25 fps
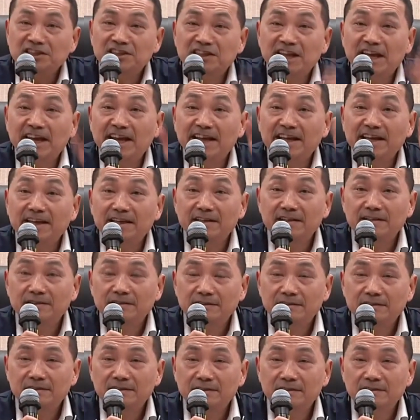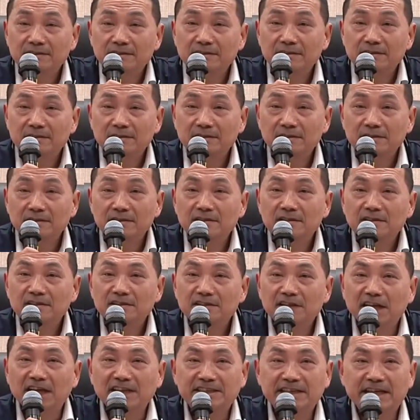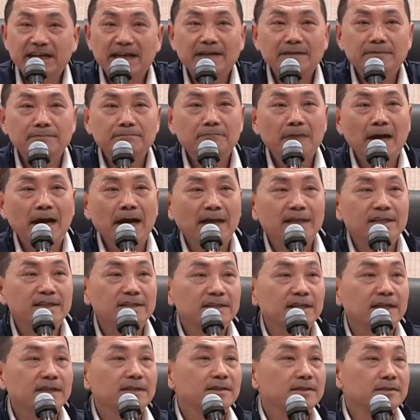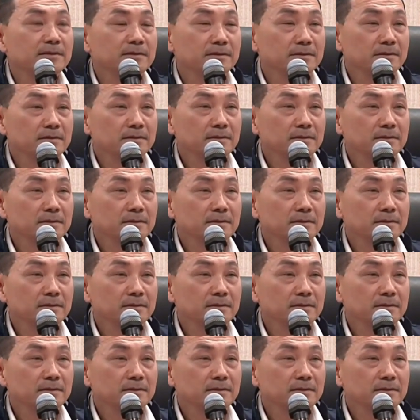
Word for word: 这是第一，第二，拍摄。